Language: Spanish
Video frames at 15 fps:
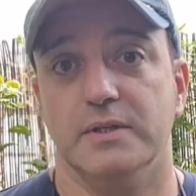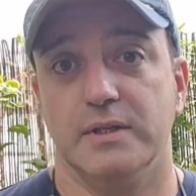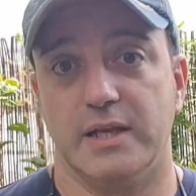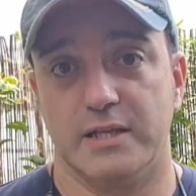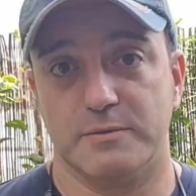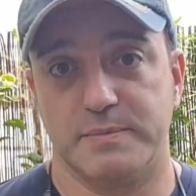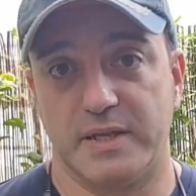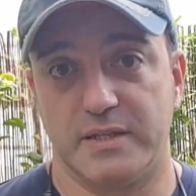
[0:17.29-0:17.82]

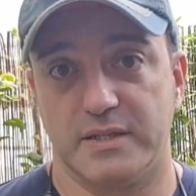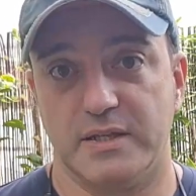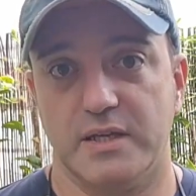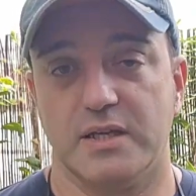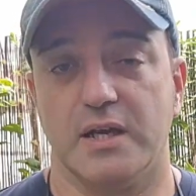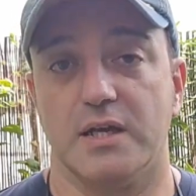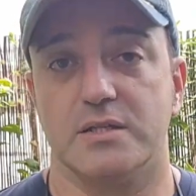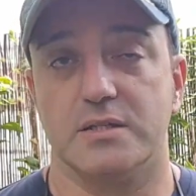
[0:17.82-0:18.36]
las
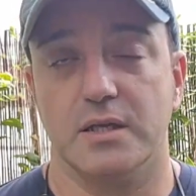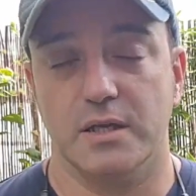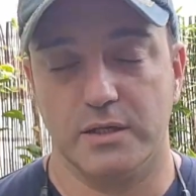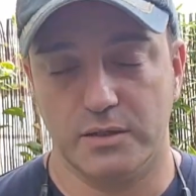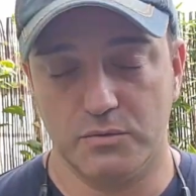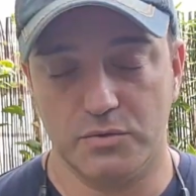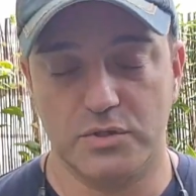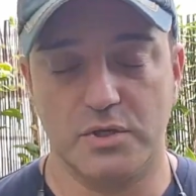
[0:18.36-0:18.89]
planticas
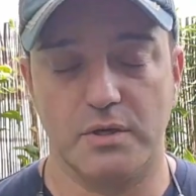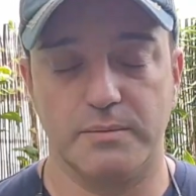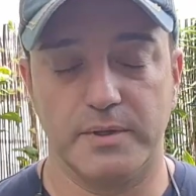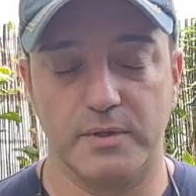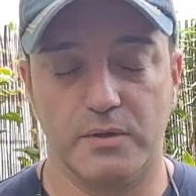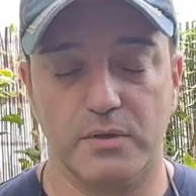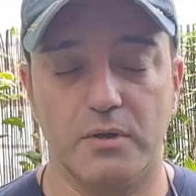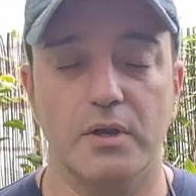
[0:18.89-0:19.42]
y un
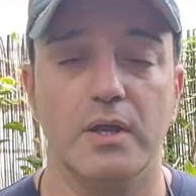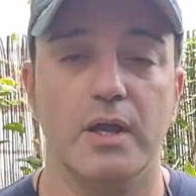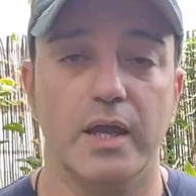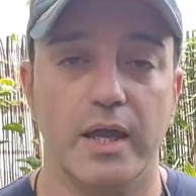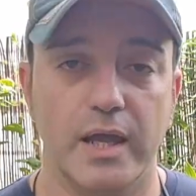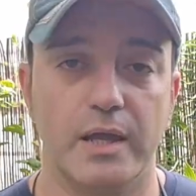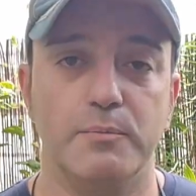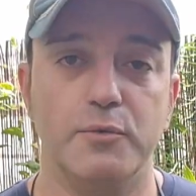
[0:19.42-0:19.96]
servidor
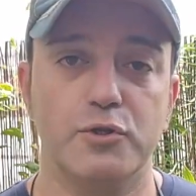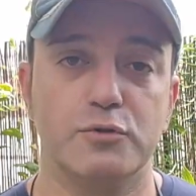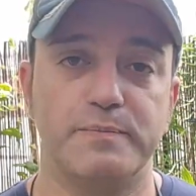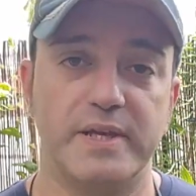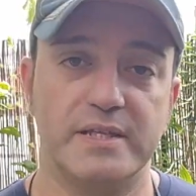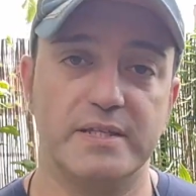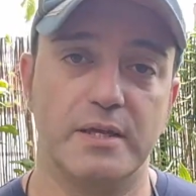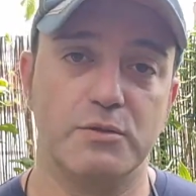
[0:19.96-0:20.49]
hemos
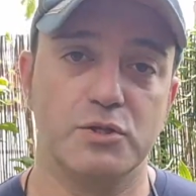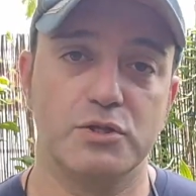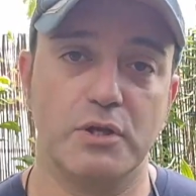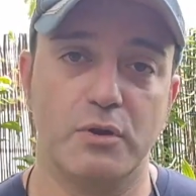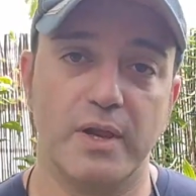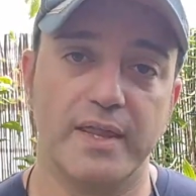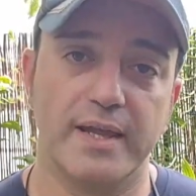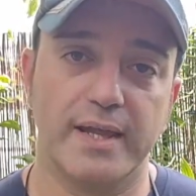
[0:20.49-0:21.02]
pasado
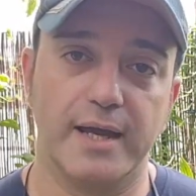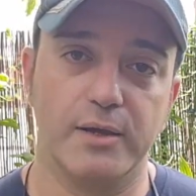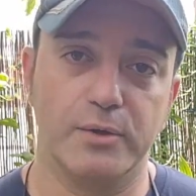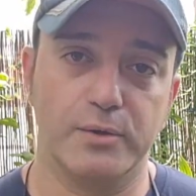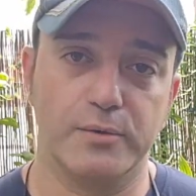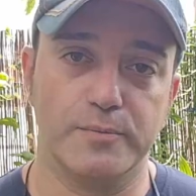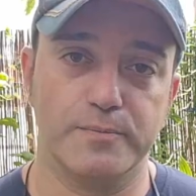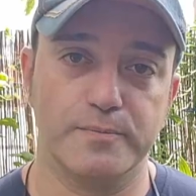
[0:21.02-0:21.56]
esta ola de
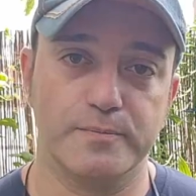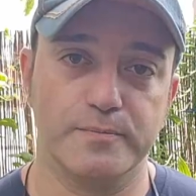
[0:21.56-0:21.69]
calor.